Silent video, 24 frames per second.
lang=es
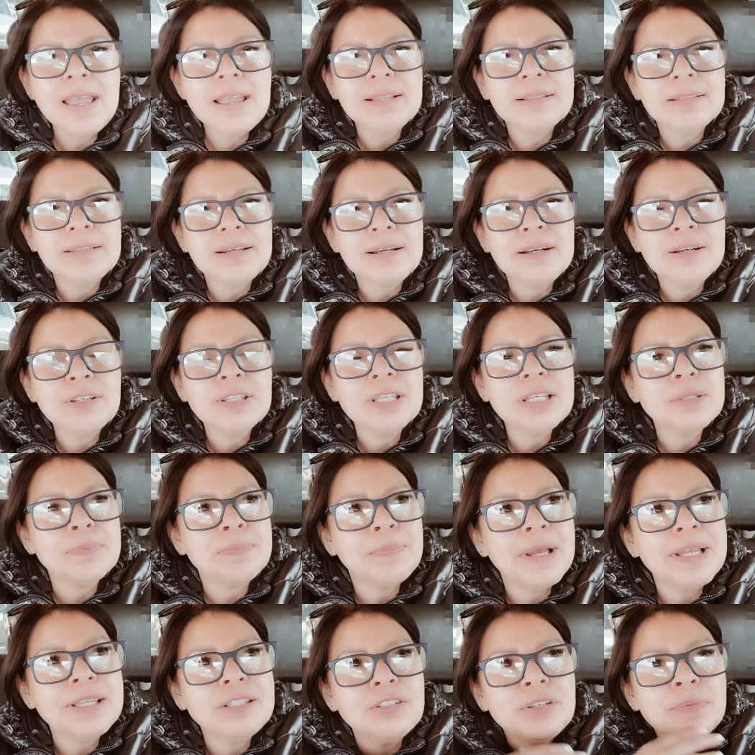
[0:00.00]
¡Ey! Tírenlo
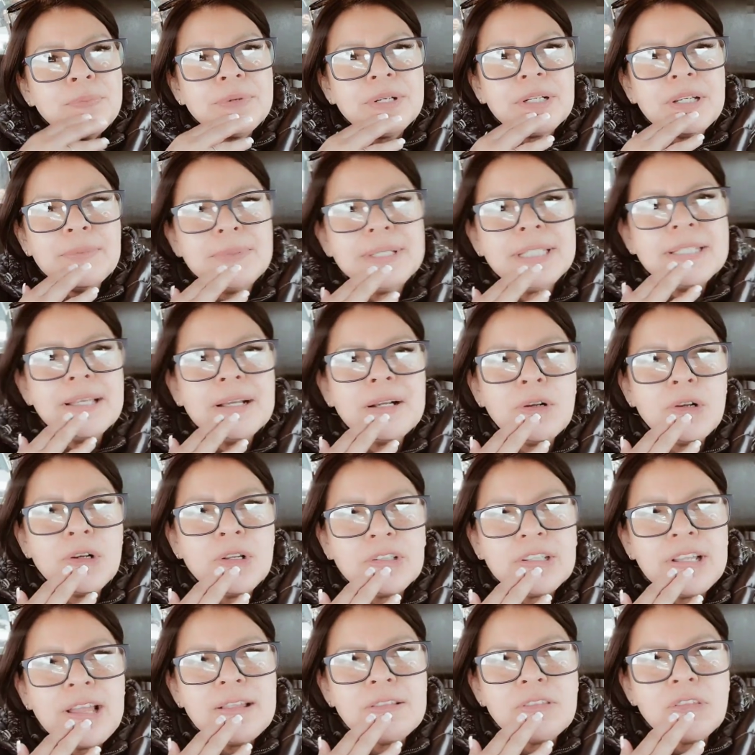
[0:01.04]
despacio porque me
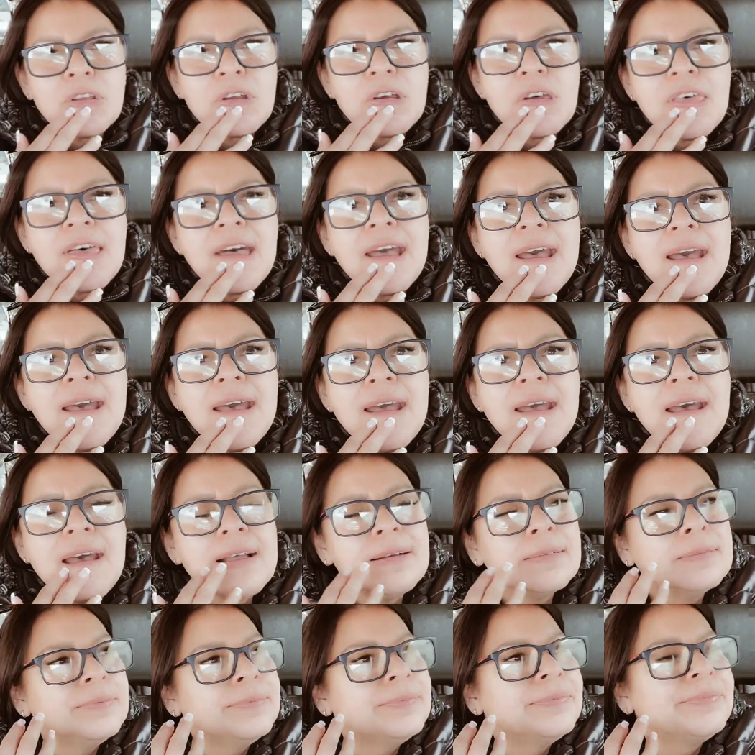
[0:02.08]
sangolotean toda.